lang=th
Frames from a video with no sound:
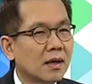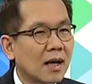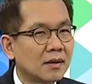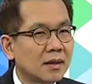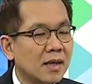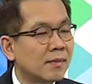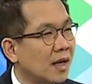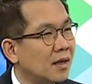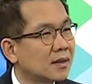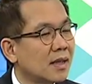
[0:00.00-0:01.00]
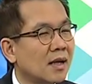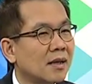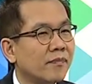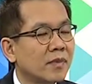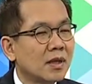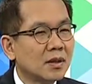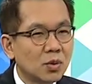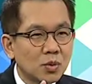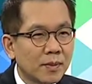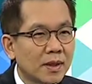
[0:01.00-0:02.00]
การธีมการเลือกตั้งนะ
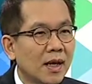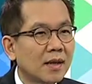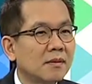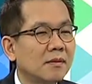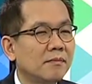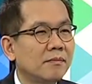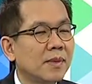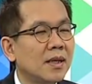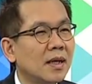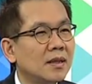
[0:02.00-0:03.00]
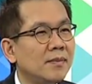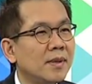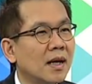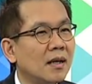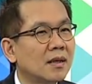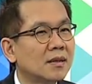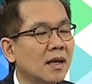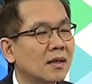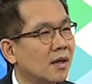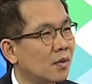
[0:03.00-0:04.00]
ทุกๆประเทศปีไหนที่มีการเลือก
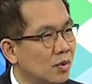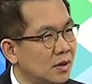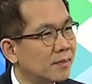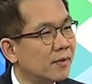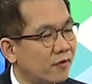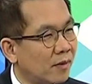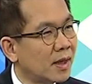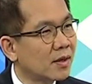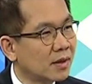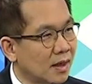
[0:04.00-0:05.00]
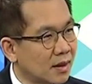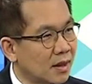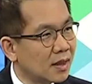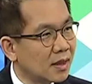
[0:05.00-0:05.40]
ตั้งเนี่ยหุ้นจะเพอร์ฟอร์มได้ค่อนข้างดี